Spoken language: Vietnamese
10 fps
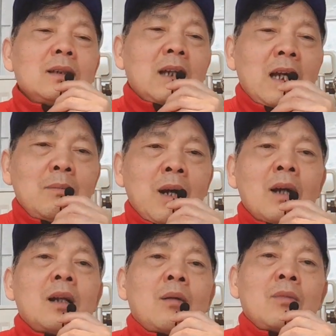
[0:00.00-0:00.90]
hãy
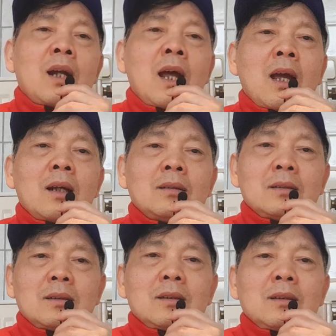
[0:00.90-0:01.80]
mở lòng ra
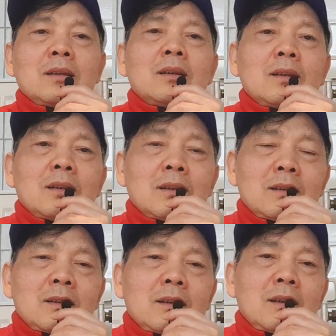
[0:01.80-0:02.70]

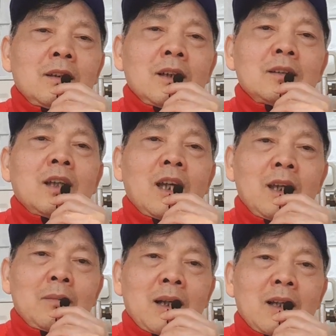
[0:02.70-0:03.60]
những
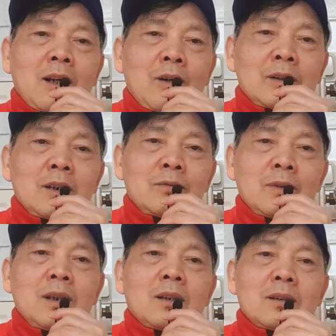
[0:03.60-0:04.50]
gì mà các hội sinh
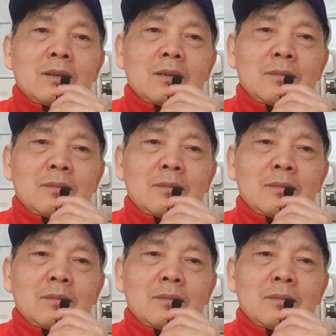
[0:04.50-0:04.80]
viên